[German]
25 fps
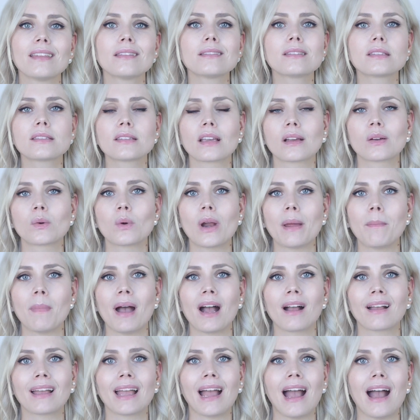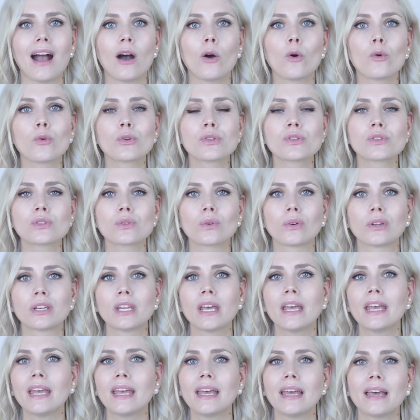Instagram-Accounts und
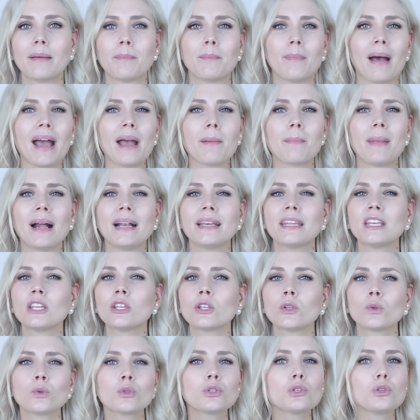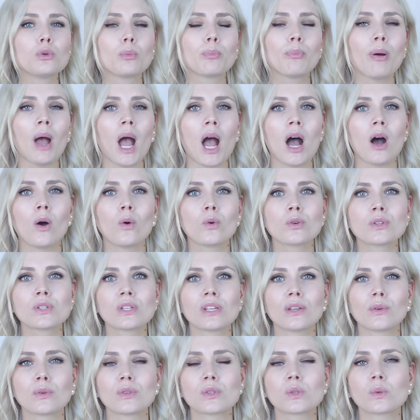mach mal eine
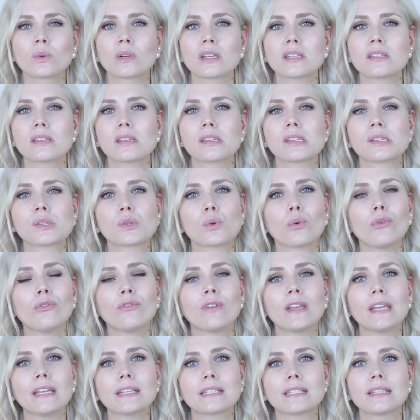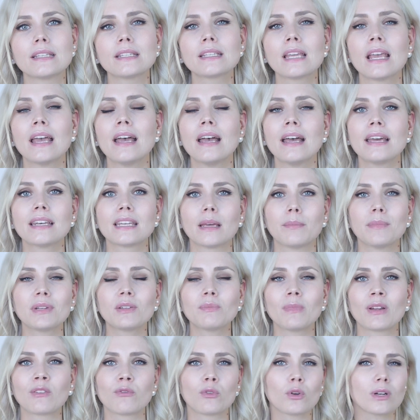YouTube-Pause und so, das ist so wichtig,
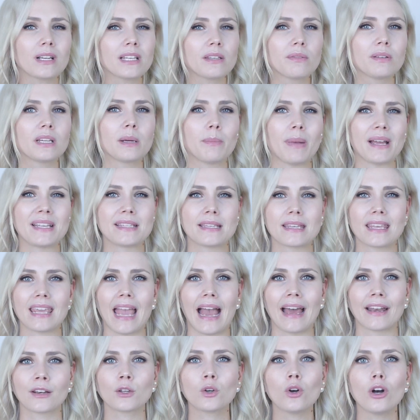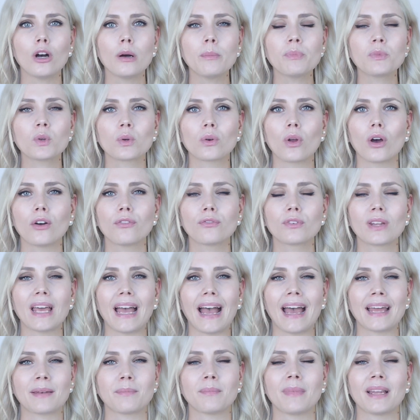damit man wirklich wieder bei sich ankommt und oft
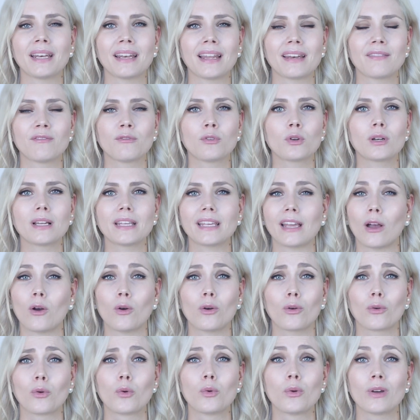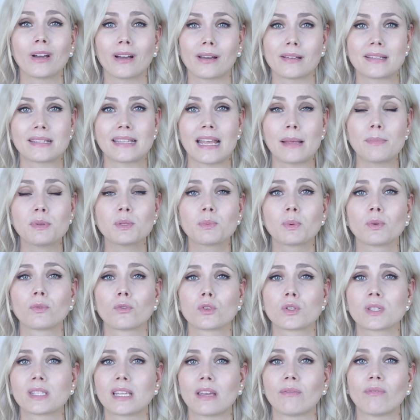hat man dann wirklich auch ein höheres
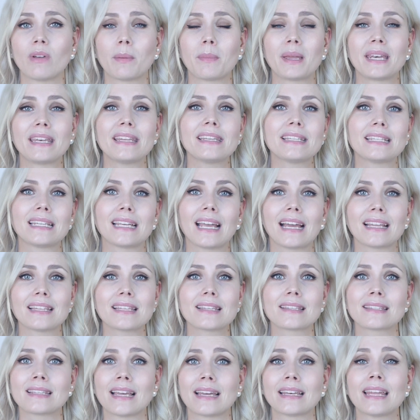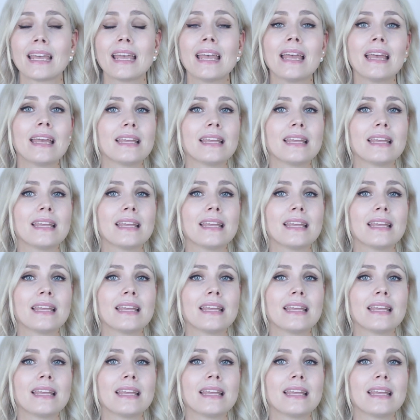Selbstbewusstsein, wenn man nicht die ganze Zeit